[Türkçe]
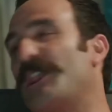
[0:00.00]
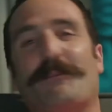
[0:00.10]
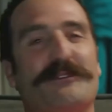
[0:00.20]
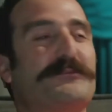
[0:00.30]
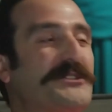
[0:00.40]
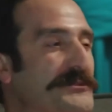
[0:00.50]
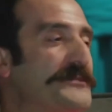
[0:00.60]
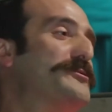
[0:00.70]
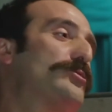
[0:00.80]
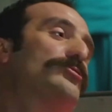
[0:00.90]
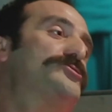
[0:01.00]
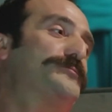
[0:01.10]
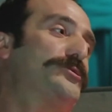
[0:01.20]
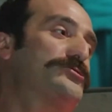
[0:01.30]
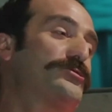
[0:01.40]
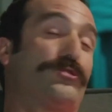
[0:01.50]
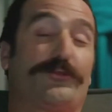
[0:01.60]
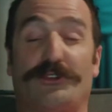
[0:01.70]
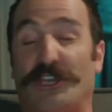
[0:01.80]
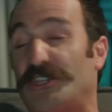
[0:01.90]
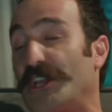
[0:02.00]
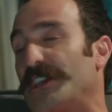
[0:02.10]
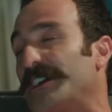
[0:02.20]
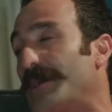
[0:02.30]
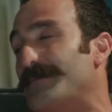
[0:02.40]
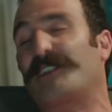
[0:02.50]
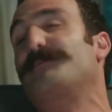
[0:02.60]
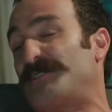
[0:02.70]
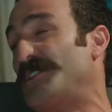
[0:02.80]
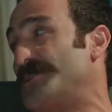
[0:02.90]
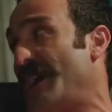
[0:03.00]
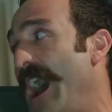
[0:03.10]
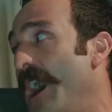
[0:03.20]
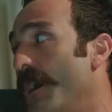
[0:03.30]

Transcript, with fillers: Allah bıdı bıdı bıdı bıdı konuşup duruyorsunuz. Tribündeki teknik adamlar gibisiniz ya.